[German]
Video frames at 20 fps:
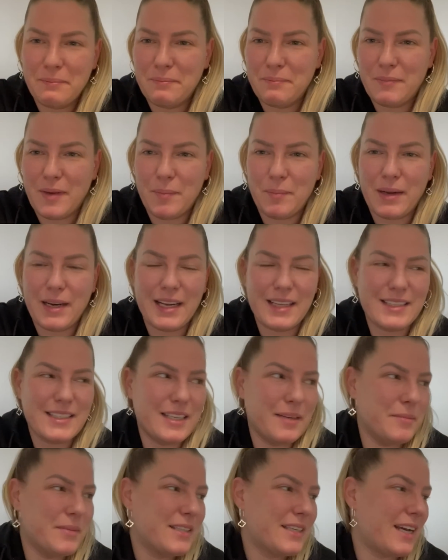Mein Mann hat sie
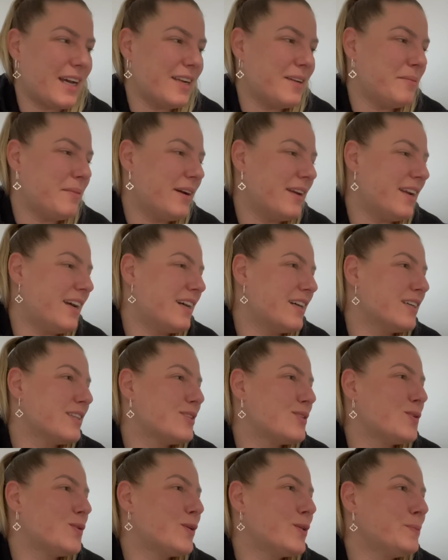nämlich gerade beide
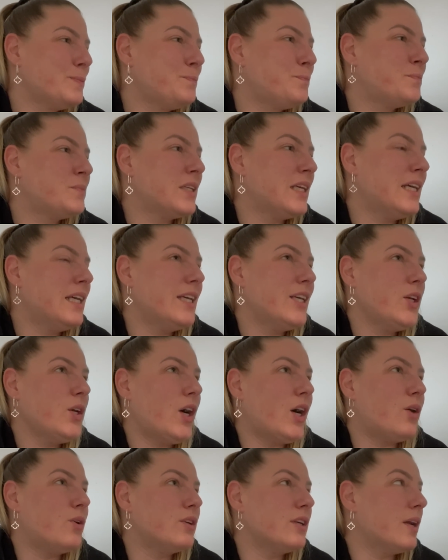angezogen.
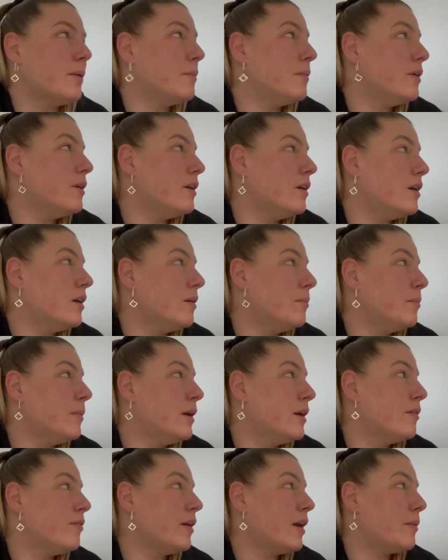Ja, und dann ähm,
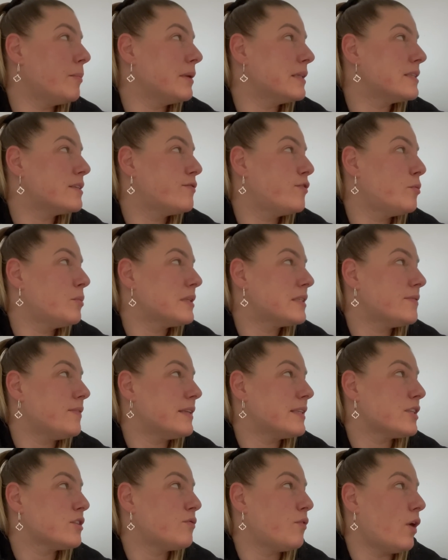wir haben jetzt
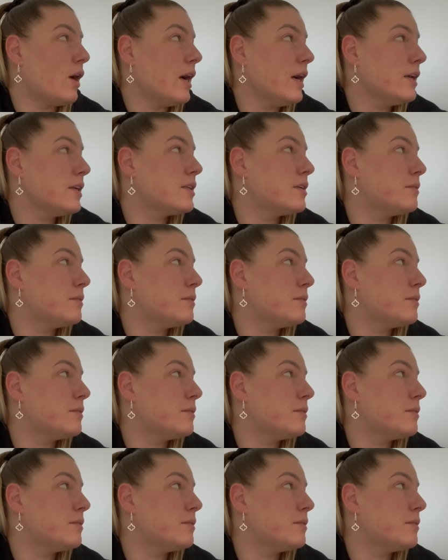25 vor 8